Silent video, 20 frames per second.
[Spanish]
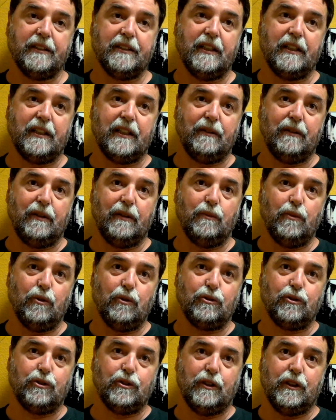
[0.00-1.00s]
es el que
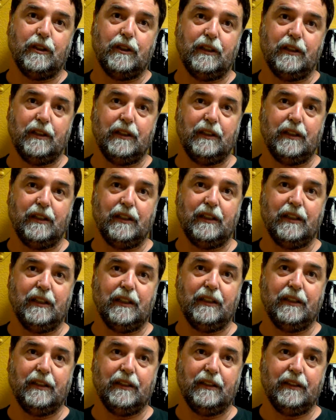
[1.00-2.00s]
vimos eh,
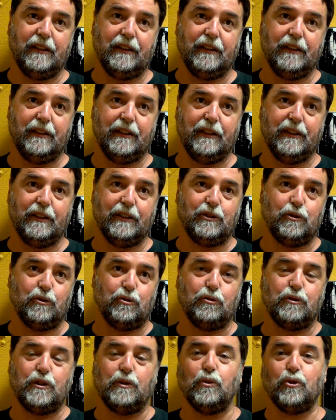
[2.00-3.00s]
en,
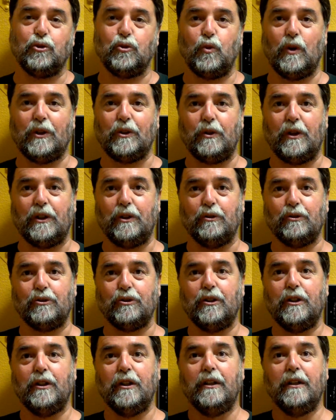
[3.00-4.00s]
estos últimos cuatro
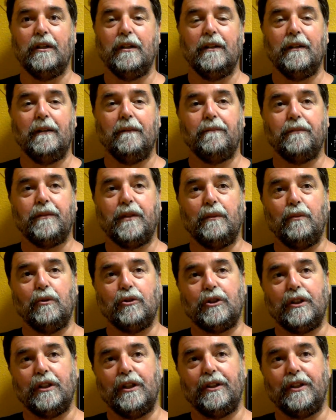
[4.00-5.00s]
años.
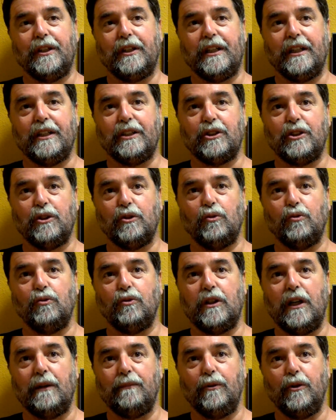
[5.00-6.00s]
Tenemos que decir que es
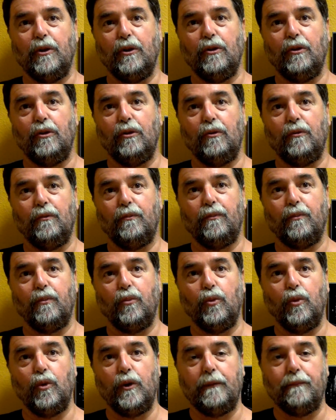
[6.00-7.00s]
un cambio
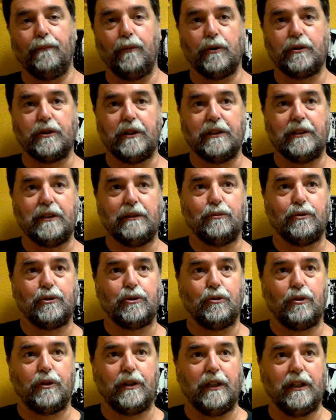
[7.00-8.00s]
muy importante,
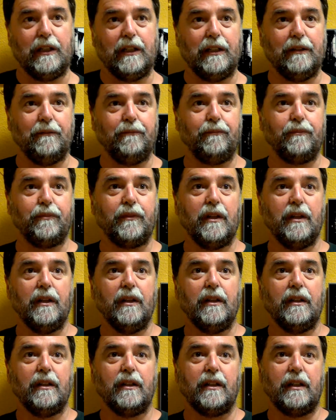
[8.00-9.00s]
puesto que,
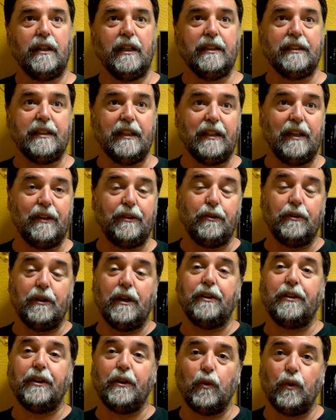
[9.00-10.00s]
que ETA nació en
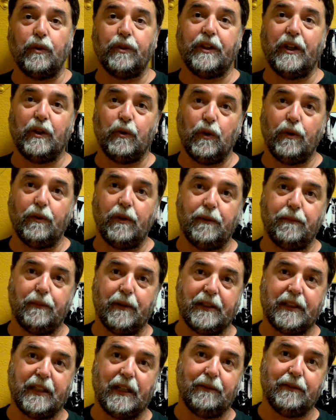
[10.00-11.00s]
el 59 y
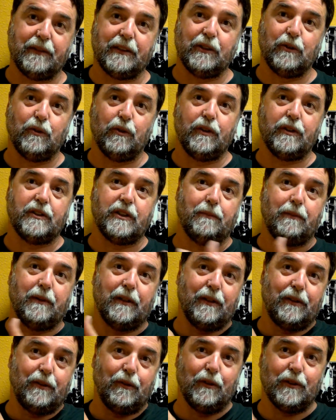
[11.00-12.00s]
prácticamente no
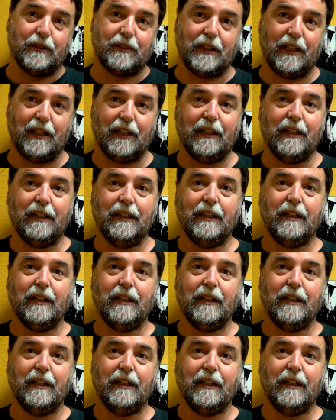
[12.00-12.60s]
desapareció hasta